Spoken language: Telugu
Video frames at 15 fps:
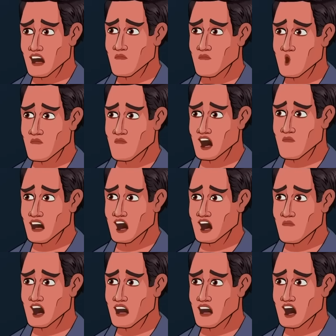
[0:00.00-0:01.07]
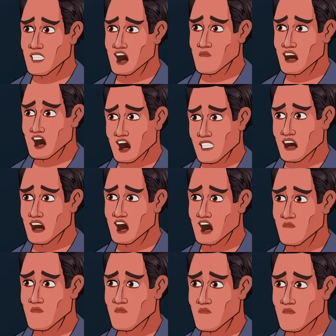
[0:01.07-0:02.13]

మరి నన్ను నేను ఎలా కాపాడుకోవాలి